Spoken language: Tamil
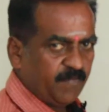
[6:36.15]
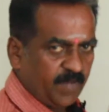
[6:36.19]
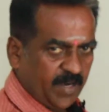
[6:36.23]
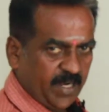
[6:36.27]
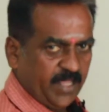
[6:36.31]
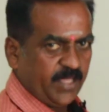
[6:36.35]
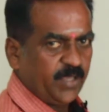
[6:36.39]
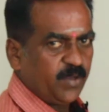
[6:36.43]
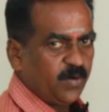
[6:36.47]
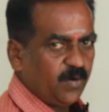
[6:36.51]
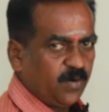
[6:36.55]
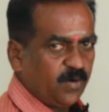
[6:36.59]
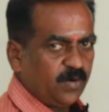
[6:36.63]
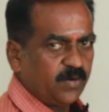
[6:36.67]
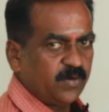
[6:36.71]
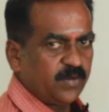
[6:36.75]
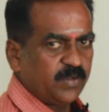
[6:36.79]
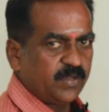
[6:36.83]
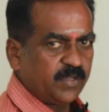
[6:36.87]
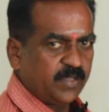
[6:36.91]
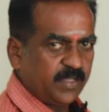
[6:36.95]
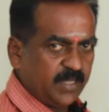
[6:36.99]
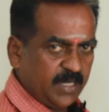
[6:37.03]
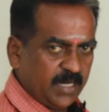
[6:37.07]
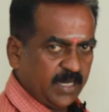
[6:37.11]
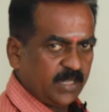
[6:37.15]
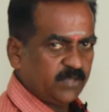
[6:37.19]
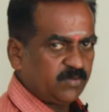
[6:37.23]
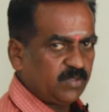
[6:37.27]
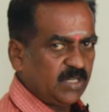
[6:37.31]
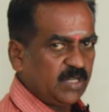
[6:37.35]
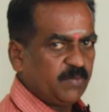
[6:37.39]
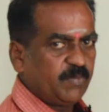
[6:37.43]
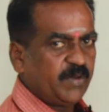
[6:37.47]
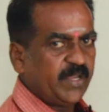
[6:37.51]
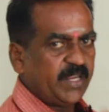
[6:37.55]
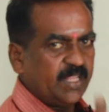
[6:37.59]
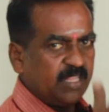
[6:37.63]
வலையோ இல்லை நான்
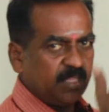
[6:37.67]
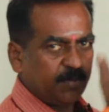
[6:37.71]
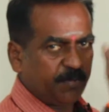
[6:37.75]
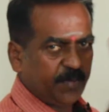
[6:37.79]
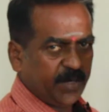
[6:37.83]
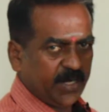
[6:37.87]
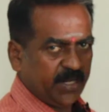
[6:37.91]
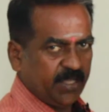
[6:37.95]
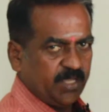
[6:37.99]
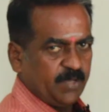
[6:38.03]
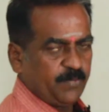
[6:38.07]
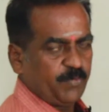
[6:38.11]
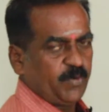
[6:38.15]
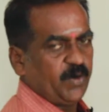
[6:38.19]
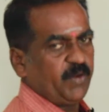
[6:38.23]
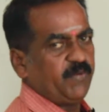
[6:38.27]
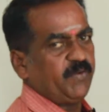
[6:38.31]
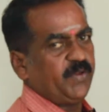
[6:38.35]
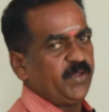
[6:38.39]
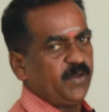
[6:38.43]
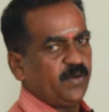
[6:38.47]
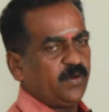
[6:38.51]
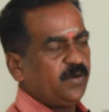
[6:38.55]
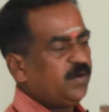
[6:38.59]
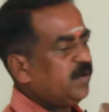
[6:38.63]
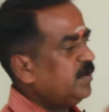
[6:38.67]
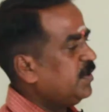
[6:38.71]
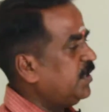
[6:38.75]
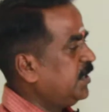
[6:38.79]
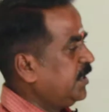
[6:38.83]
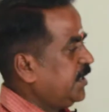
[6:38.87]
சொன்ன மாதிரி இந்த பழைய புடவையோ